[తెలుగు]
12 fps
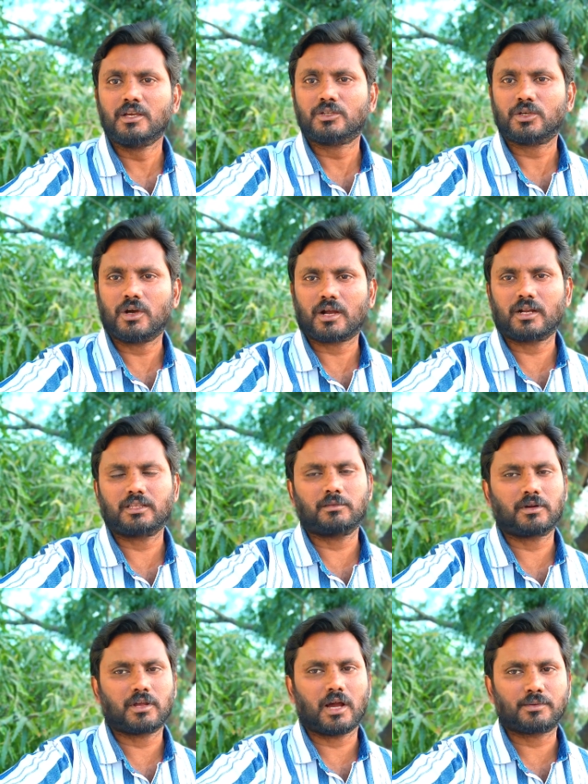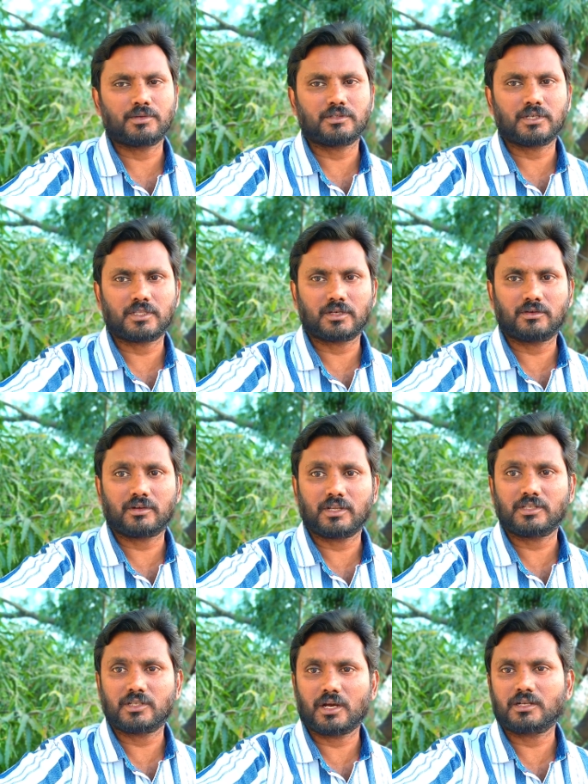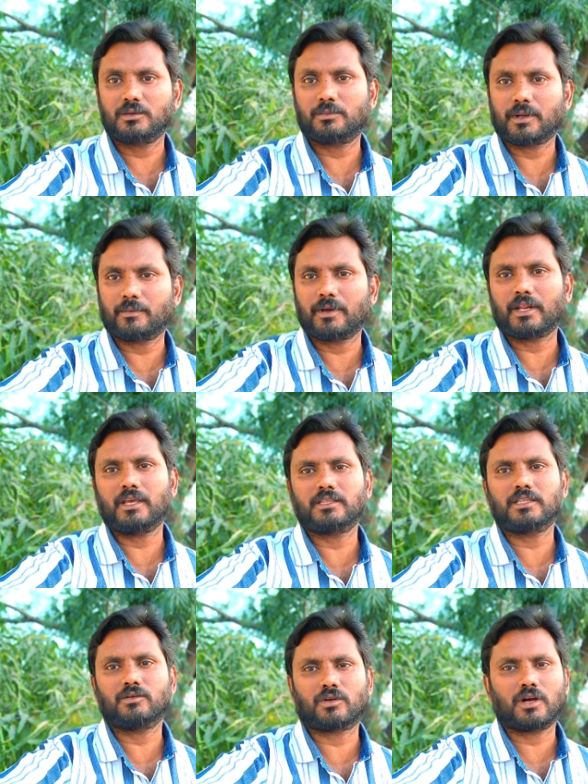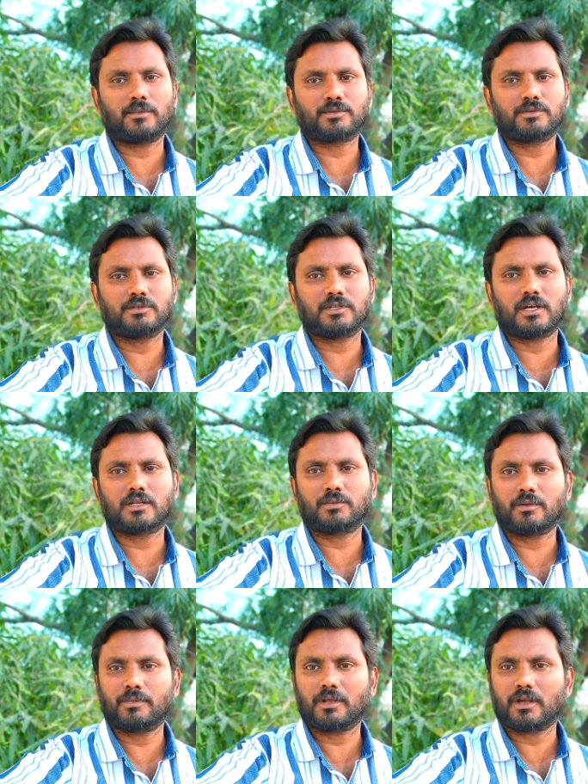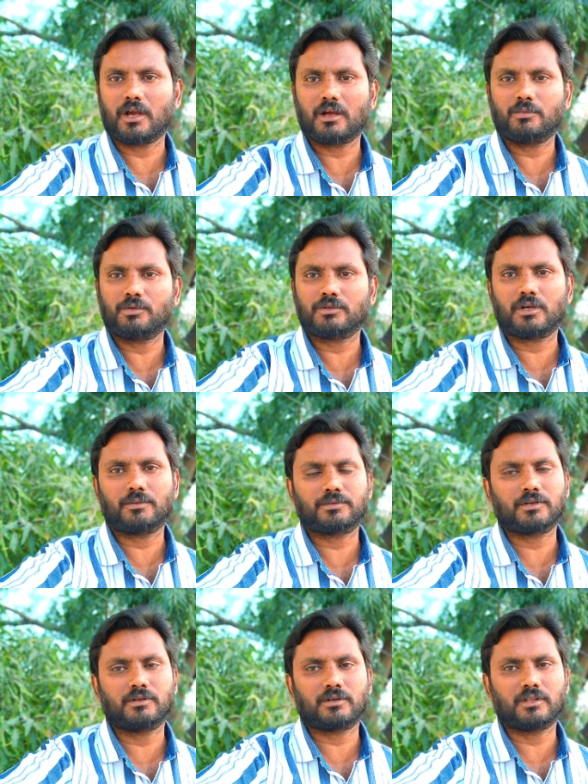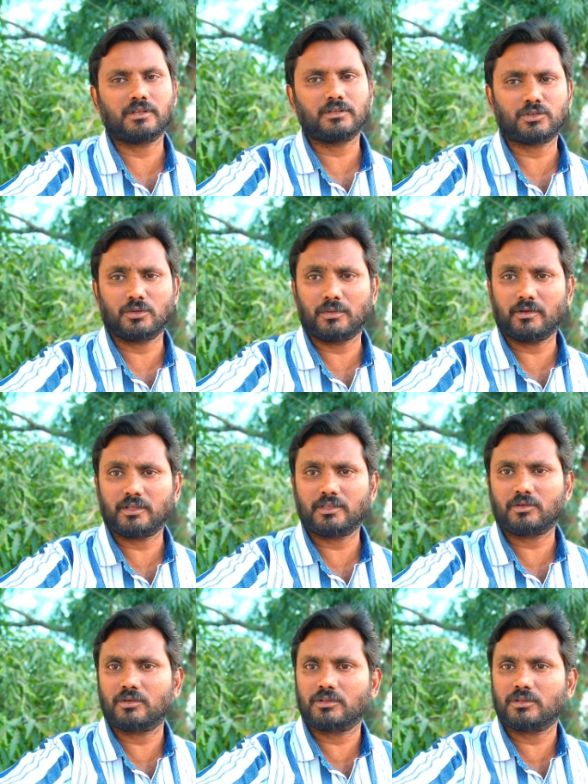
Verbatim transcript: సో అక్కడైతే మనకు ఆప్షన్స్ అయితే ఉంటాయి చార్ట్ ప్రిపేర్ అయితే ఒక ఆప్షన్ చార్ట్ ప్రిపేర్ కాకపోతే ఆప్షన్ ఉంటుంది సో అయితే